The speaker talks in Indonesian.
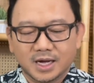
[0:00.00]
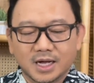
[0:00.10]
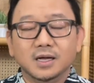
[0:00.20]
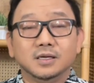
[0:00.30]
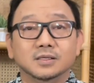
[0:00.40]

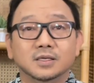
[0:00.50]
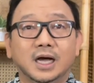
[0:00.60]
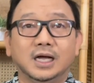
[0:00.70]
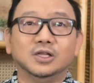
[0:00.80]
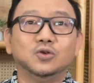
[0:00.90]

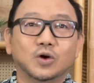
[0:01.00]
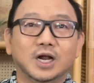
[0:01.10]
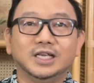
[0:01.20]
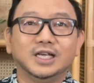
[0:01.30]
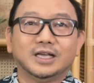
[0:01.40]
maka
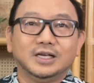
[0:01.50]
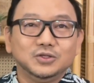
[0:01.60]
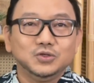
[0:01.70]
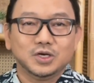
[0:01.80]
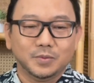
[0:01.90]
hati nurani
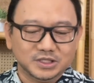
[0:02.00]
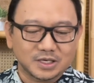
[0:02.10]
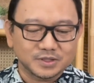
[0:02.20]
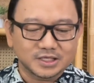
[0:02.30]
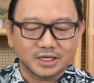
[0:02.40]
kita itu
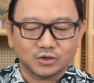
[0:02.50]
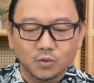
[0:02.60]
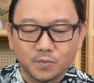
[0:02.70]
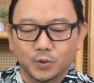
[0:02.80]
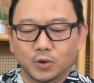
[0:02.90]
juga bisa
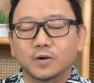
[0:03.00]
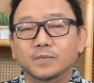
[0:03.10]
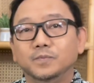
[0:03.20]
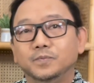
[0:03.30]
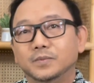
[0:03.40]
menjadi
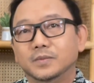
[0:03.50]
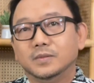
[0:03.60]
tumpul.